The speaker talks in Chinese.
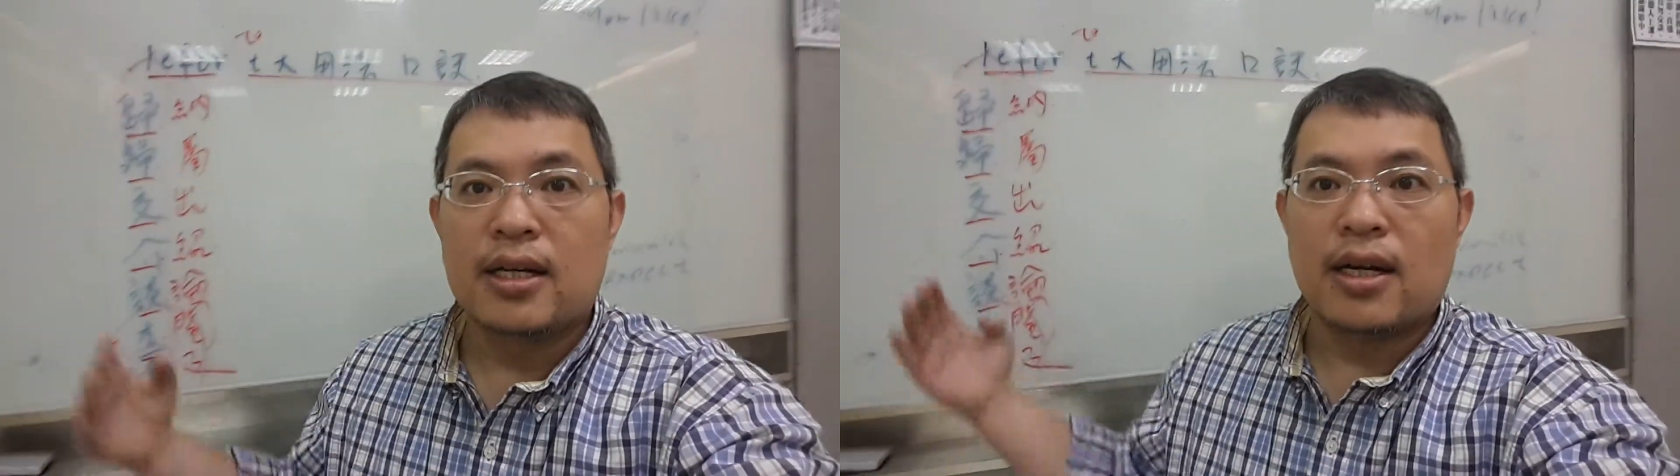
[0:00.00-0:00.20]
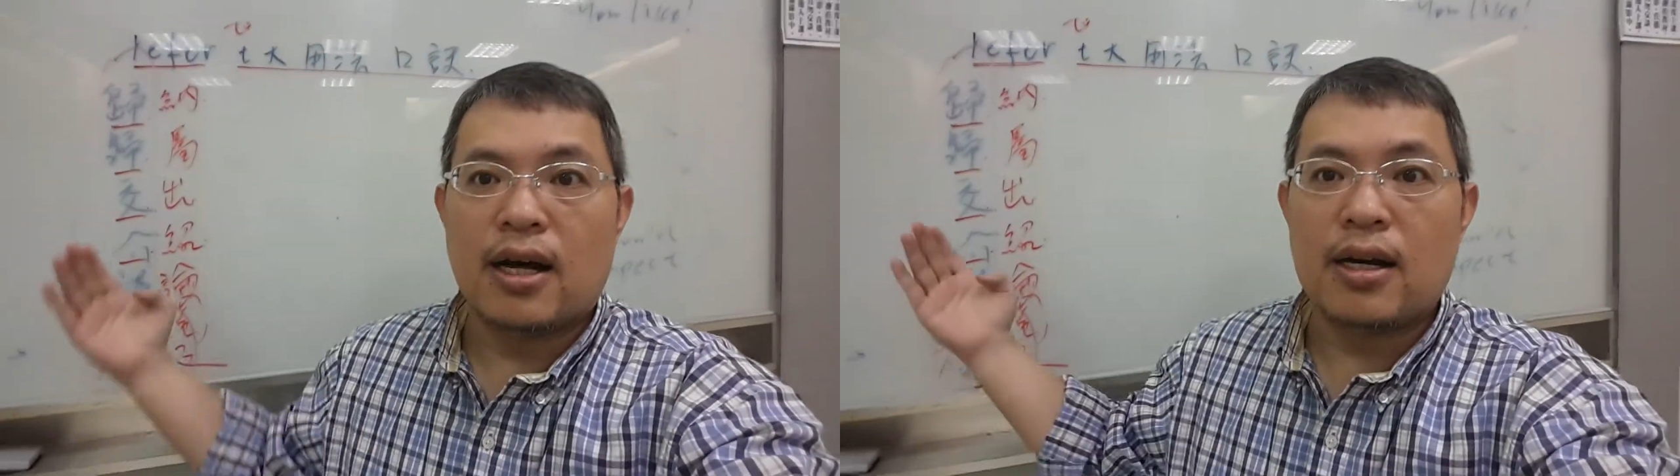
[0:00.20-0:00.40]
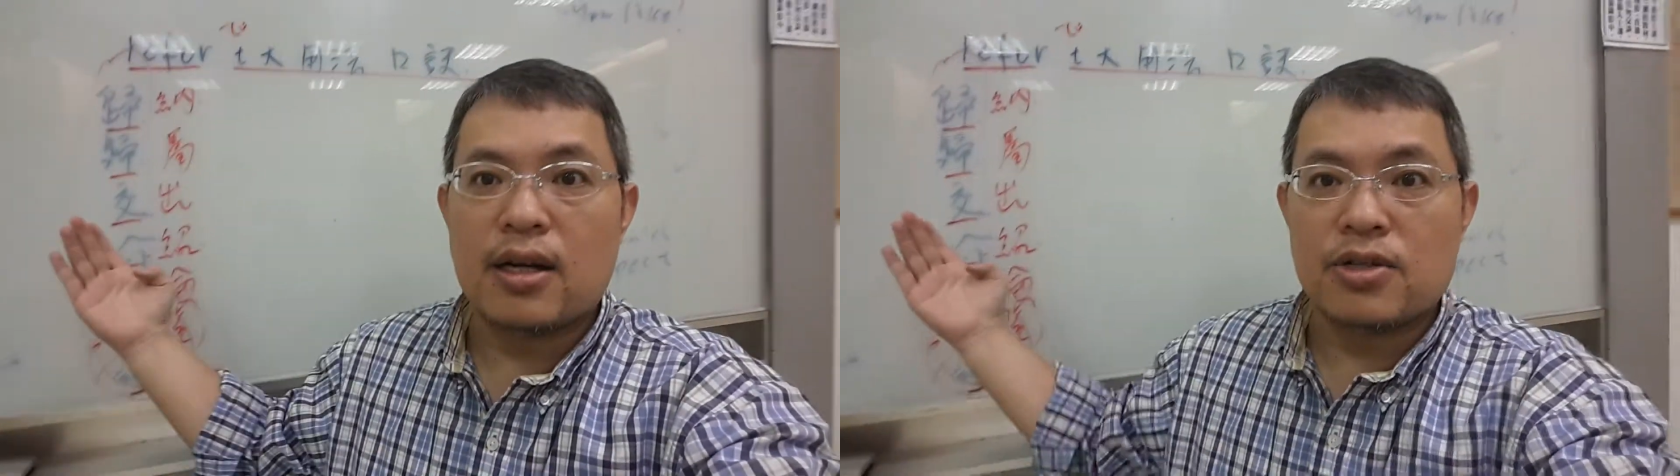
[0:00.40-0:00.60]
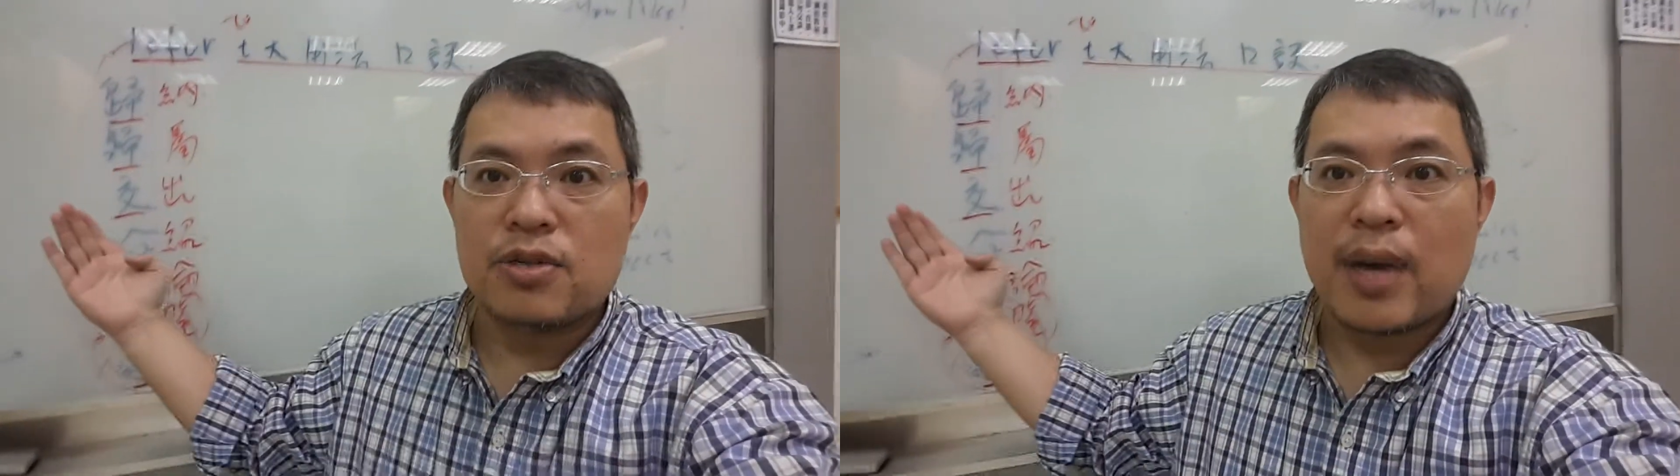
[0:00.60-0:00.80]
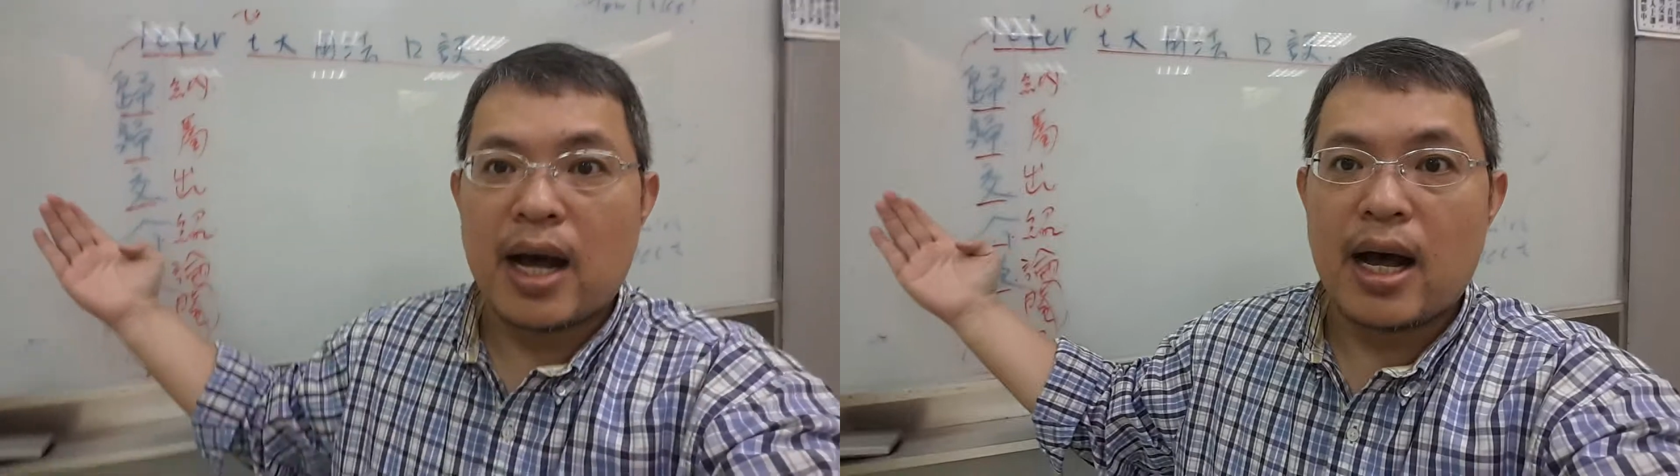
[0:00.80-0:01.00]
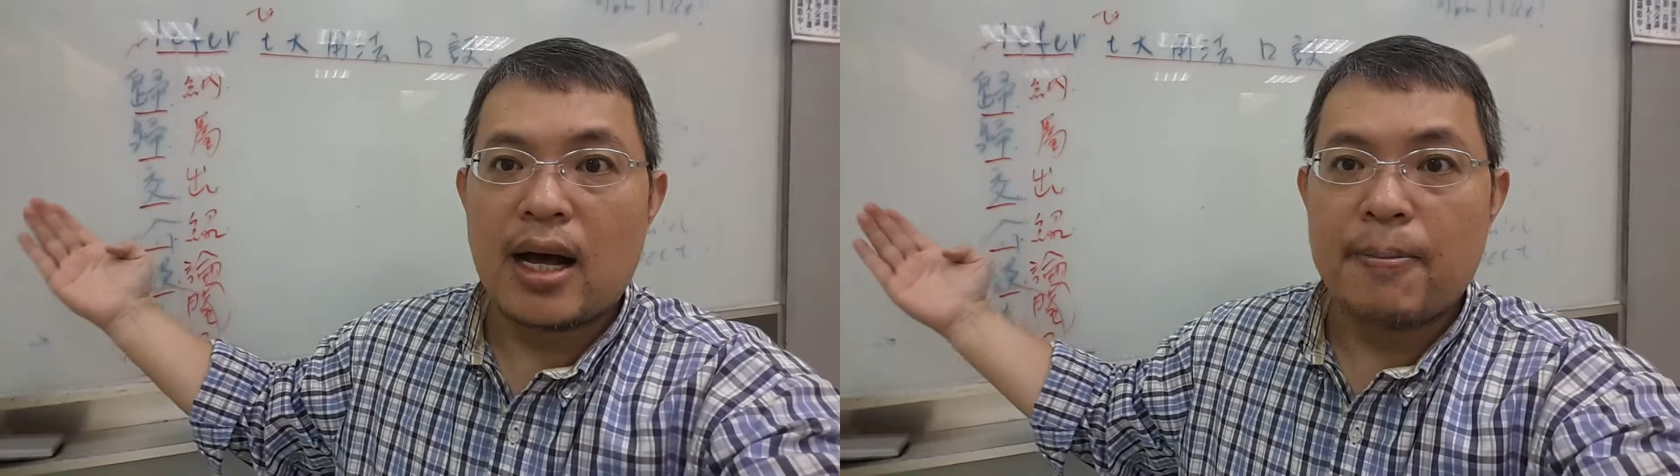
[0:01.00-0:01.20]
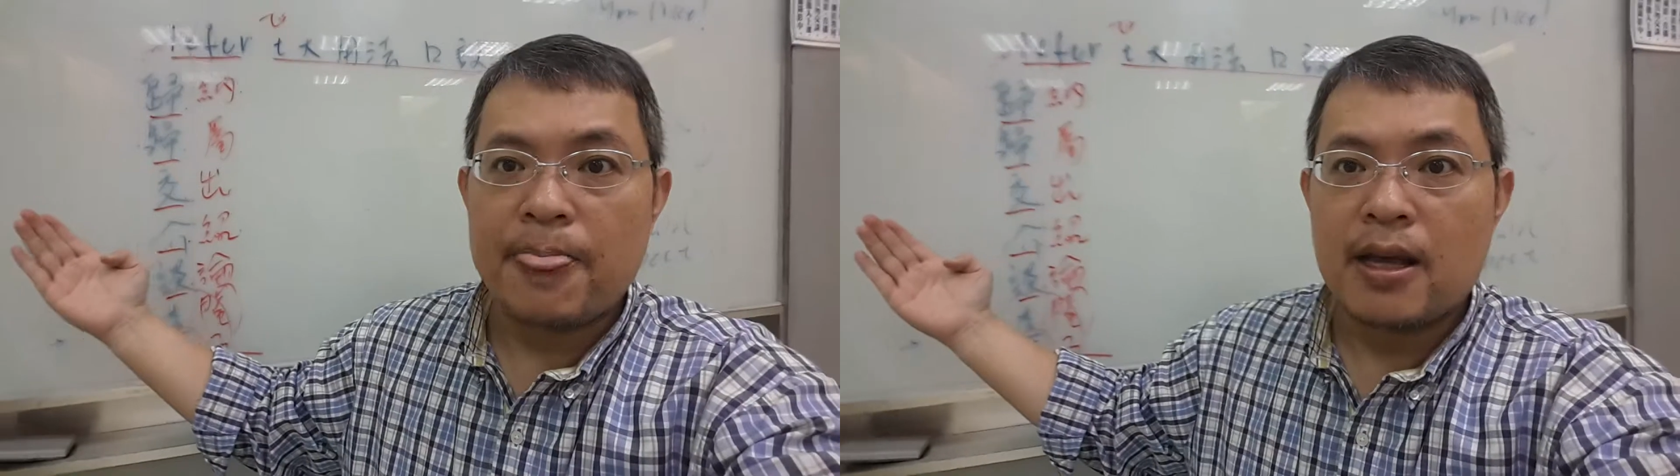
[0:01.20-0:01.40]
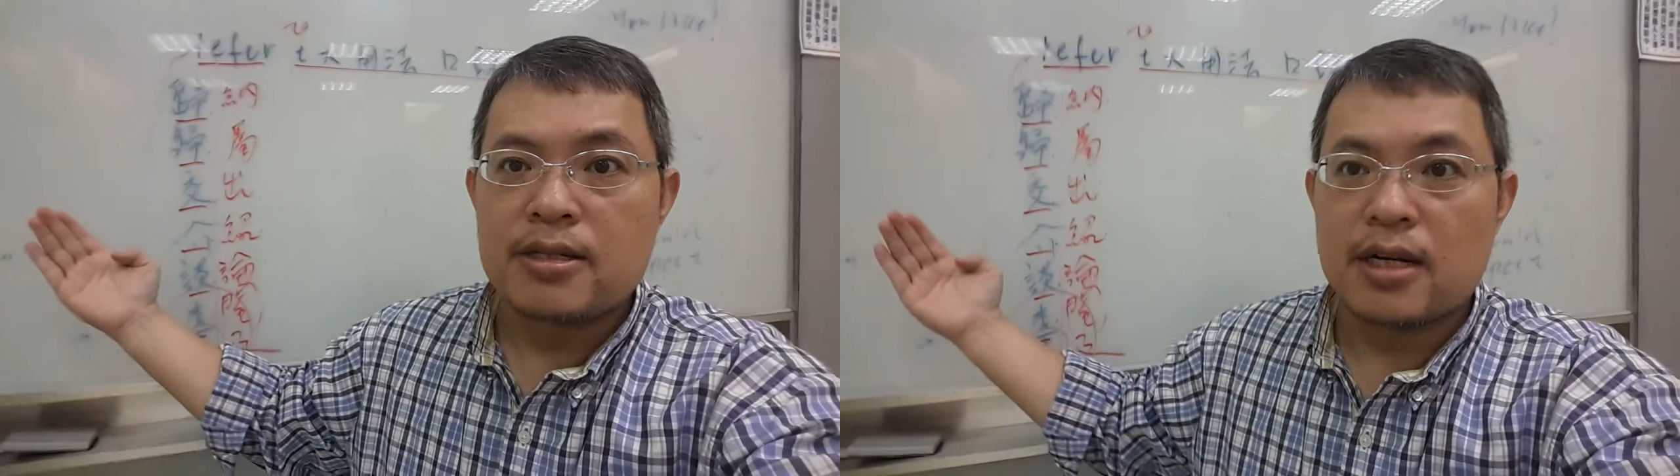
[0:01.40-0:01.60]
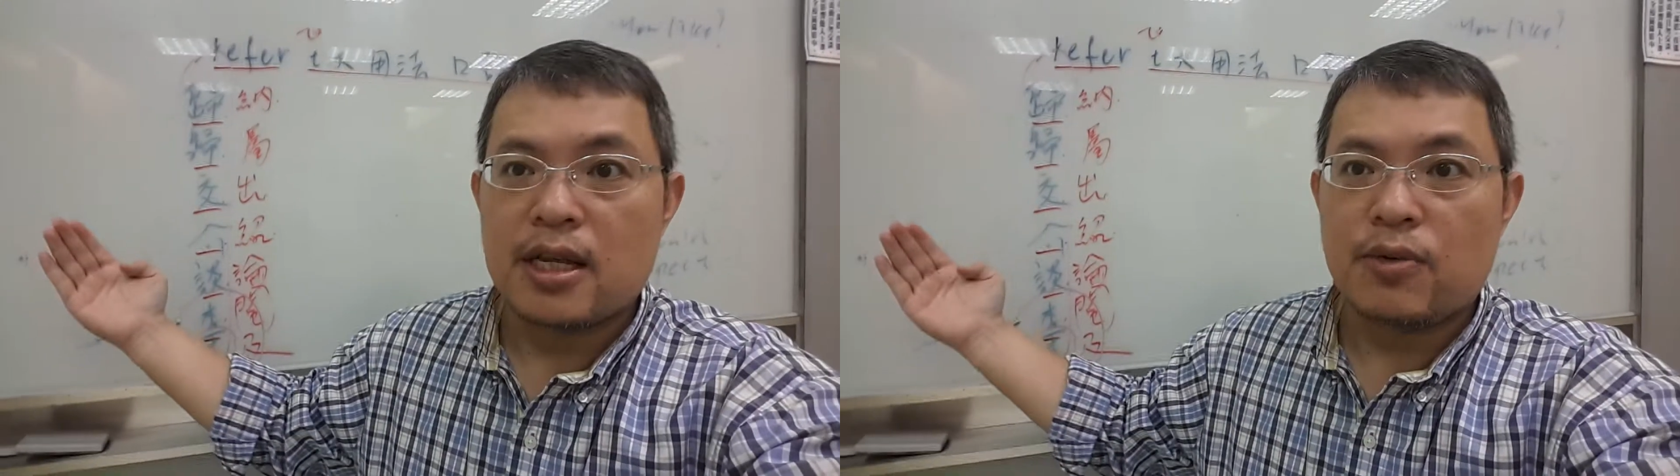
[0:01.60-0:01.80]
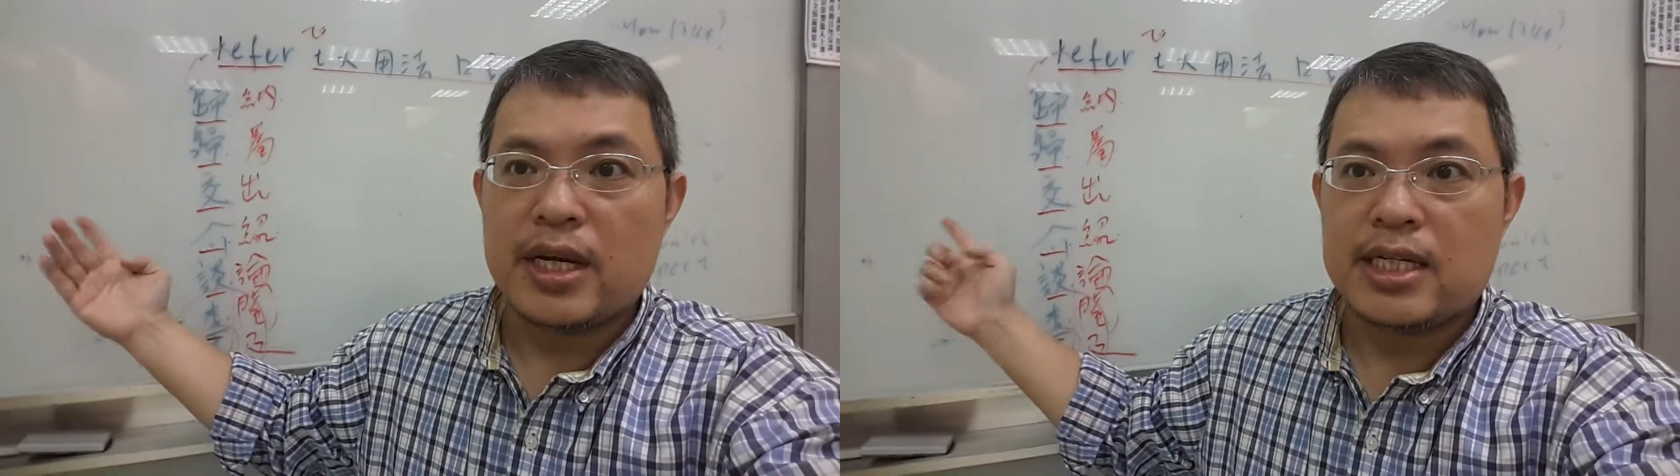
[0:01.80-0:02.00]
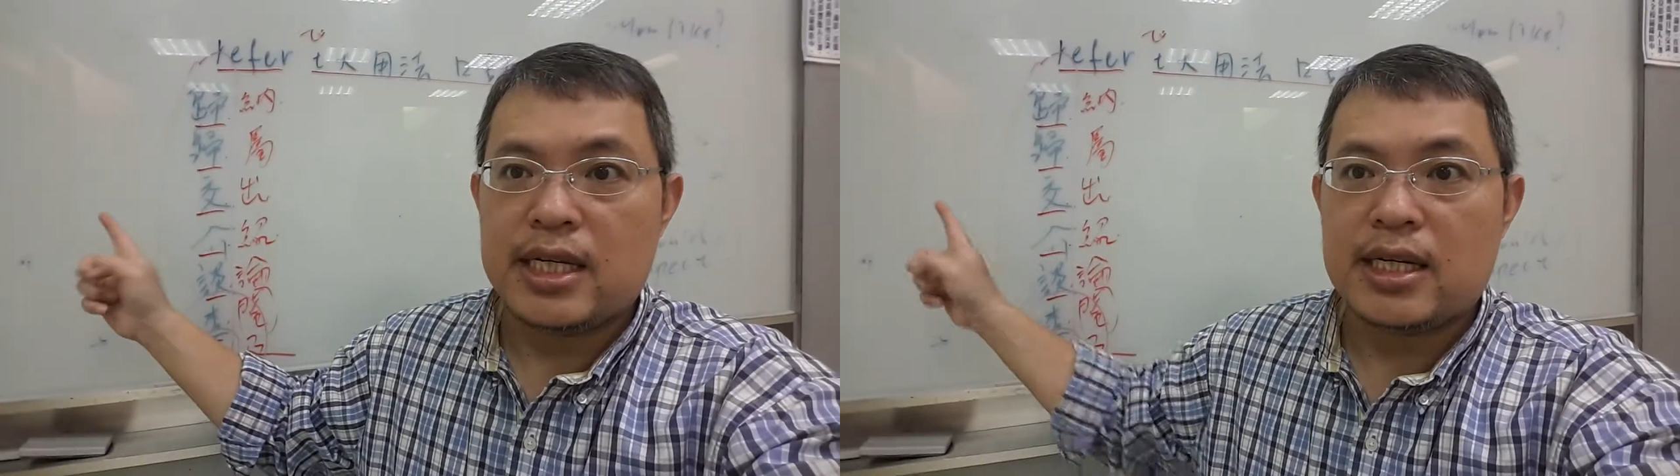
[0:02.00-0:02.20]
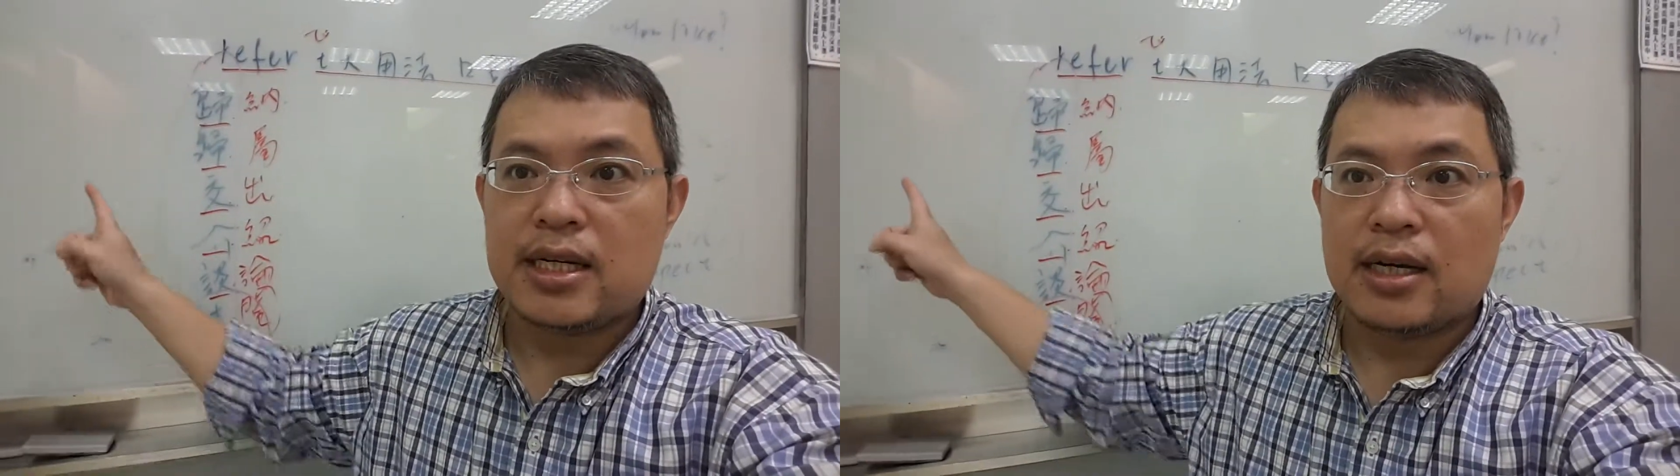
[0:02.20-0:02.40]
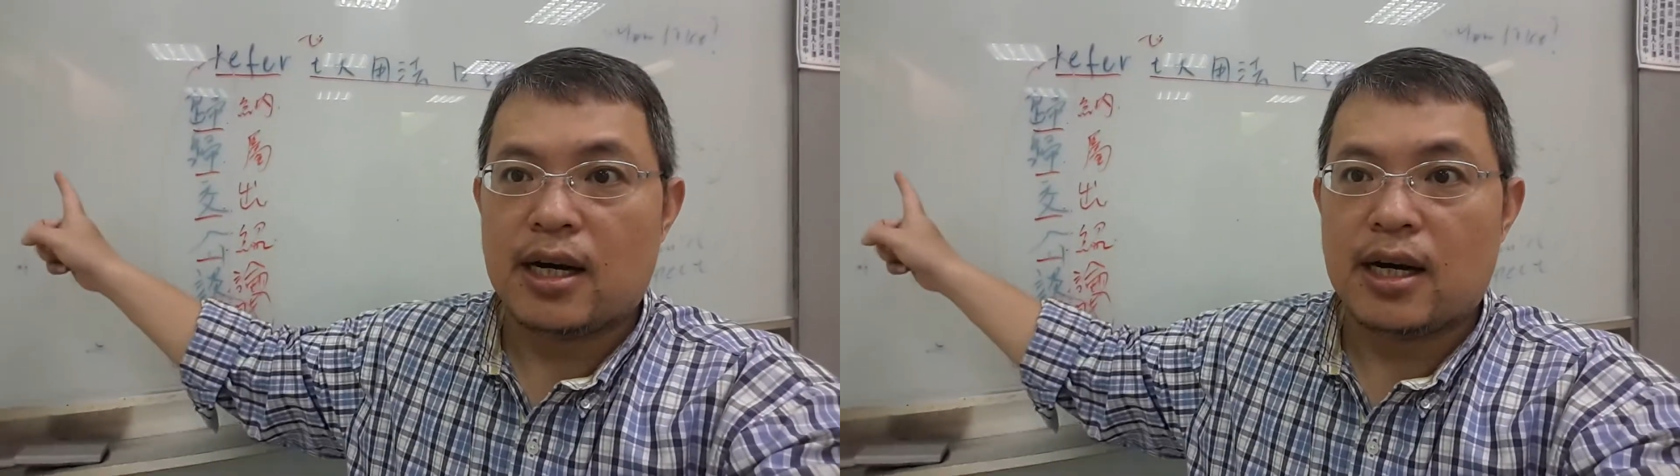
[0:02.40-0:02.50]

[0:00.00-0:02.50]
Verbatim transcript: 然后老师把它整理为七个